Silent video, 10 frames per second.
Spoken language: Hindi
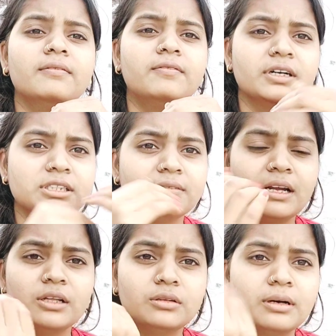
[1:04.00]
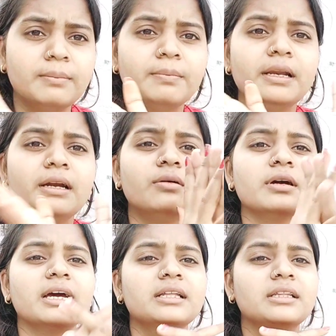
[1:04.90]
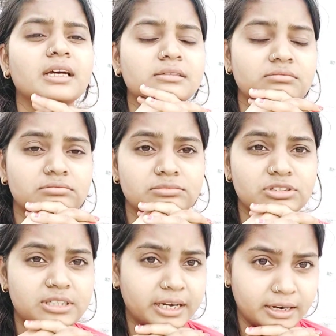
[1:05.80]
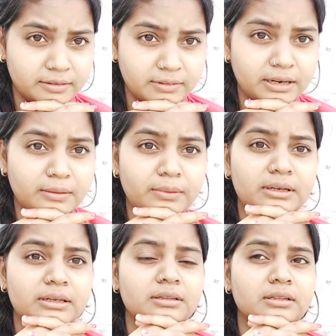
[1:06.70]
फर्स्ट वाला तो कंप्लीट हो गया देन सेकंड वाले में